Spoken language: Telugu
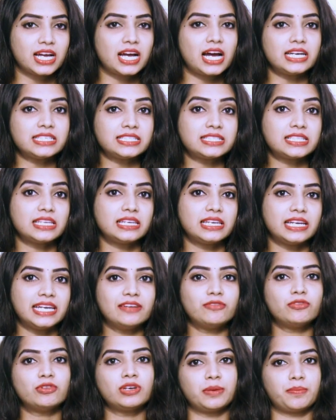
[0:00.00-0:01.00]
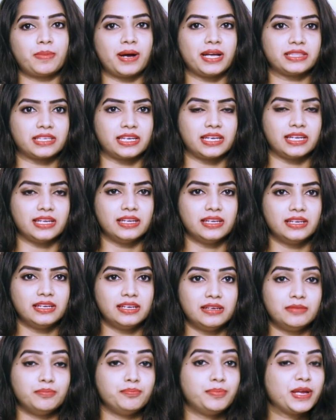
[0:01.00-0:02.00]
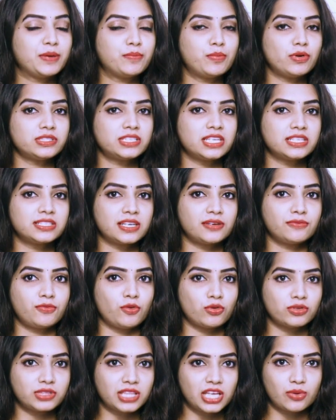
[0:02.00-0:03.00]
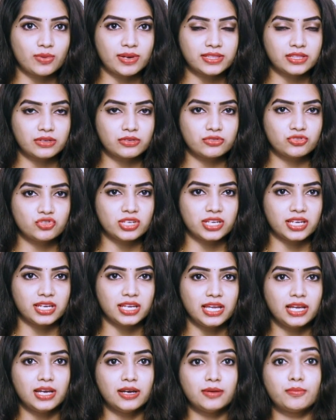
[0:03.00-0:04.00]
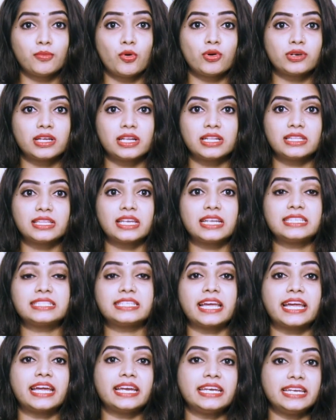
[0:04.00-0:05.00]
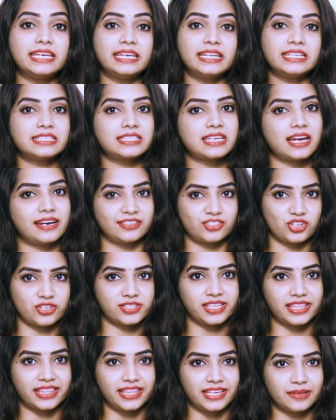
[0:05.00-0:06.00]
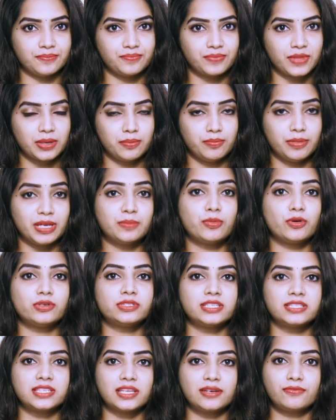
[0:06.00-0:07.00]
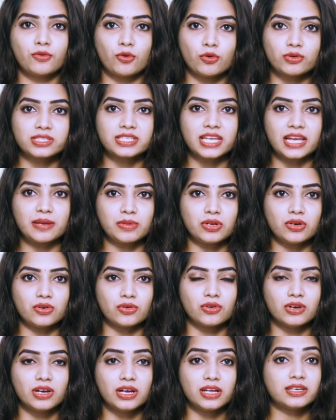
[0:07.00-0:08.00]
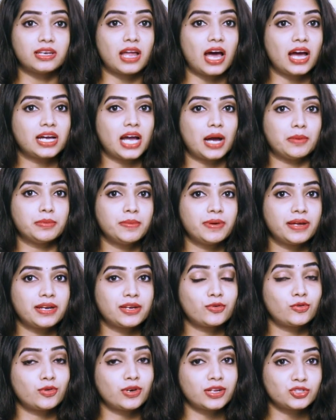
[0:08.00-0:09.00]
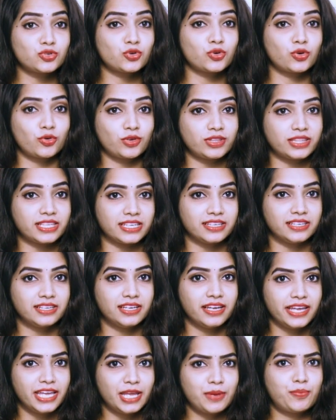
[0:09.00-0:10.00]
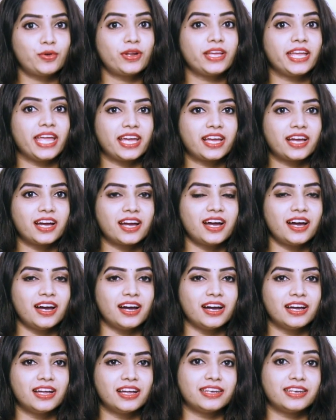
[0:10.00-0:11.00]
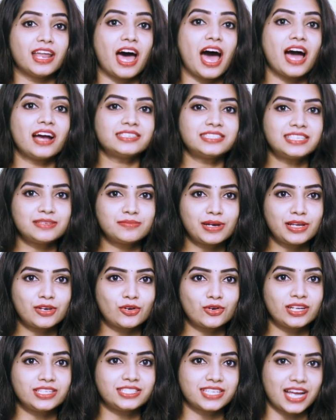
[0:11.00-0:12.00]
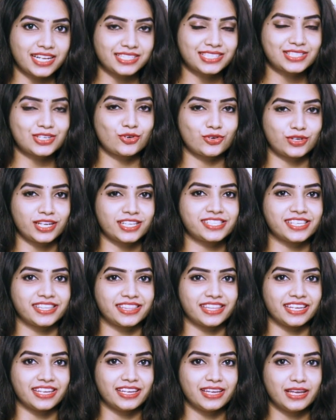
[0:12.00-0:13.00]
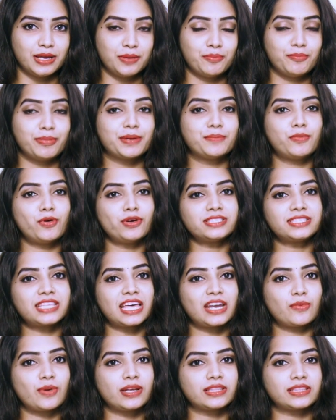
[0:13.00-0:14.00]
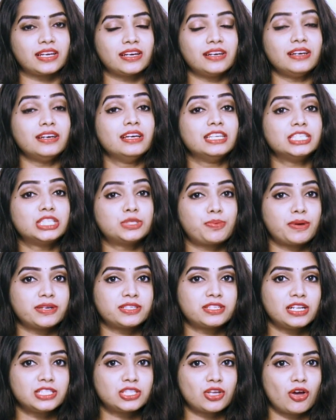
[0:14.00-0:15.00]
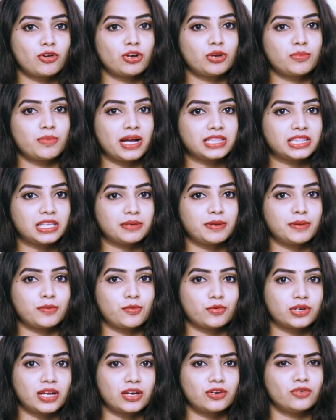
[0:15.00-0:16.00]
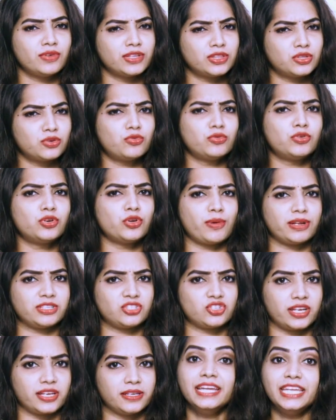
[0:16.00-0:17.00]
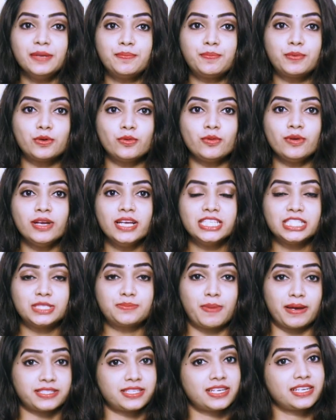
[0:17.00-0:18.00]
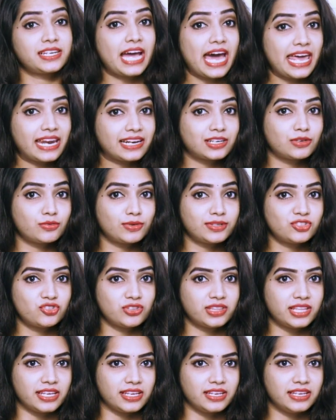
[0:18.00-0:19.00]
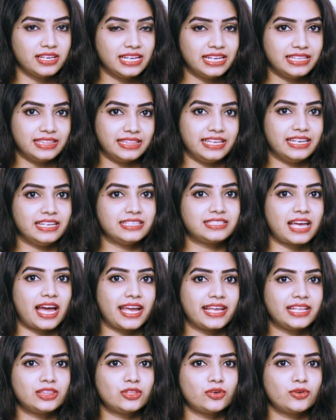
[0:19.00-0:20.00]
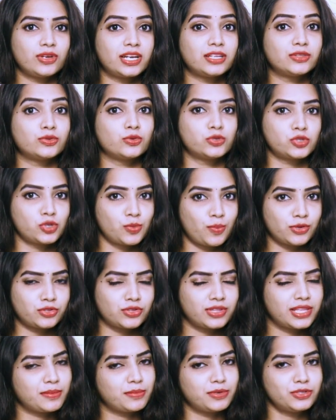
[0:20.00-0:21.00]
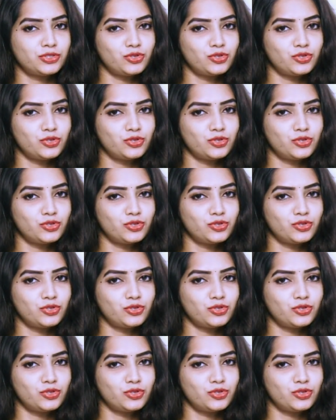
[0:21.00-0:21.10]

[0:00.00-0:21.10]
కాస్త నిడి ఉన్న పాత్రే బిగ్ బాస్ సీజన్ ఫోర్ తర్వాత నుంచి మోనాల్ తన సెకండ్ ఇన్నింగ్ స్టార్ట్ చేసింది బిగ్ బాస్ సీజన్ ఫోర్ టైంలో నాకు అభిమానం కూడా చోరుకుంది ఇప్పుడు ఏకంగా నాగ్ సినిమాలోనే ఛాన్స్ కొట్టేసింది బిగ్ బాస్ తర్వాత స్పెషల్ సాంగ్లు మాత్రమే ఓనాలను వెతుక్కుంటూ వచ్చాయి ఇప్పుడు స్పెషల్ క్యారెక్టర్ వచ్చింది దీని సాయంతో ఇక దూసుకుపోతుందేమో